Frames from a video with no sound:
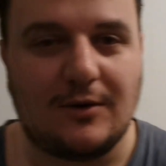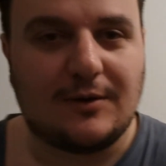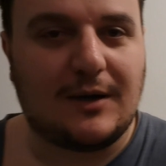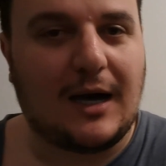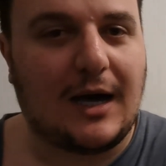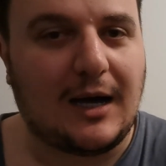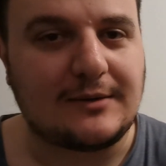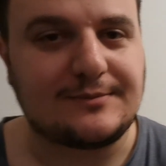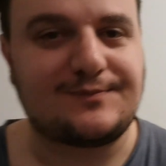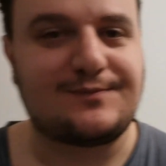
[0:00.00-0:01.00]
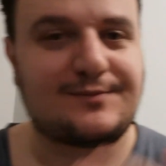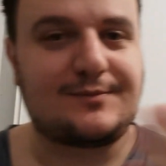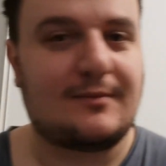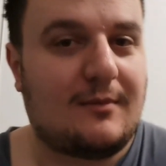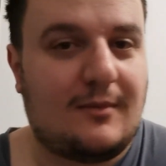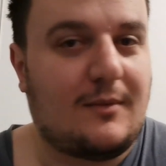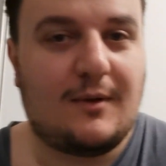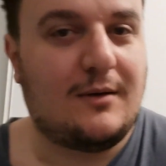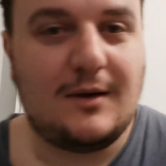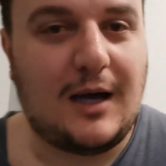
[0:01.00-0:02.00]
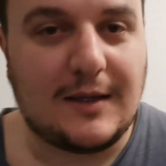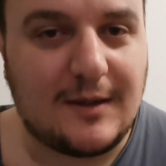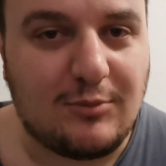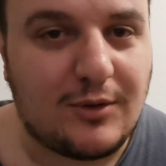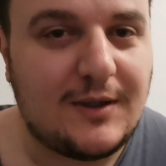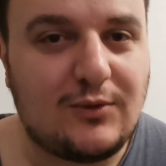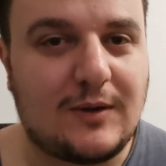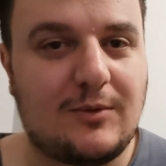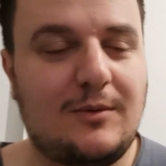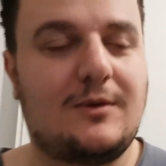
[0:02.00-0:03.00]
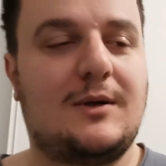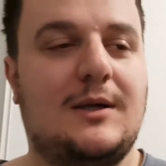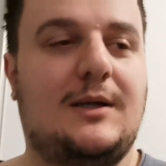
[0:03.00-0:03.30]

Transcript: à, à s'imposer, tout simplement.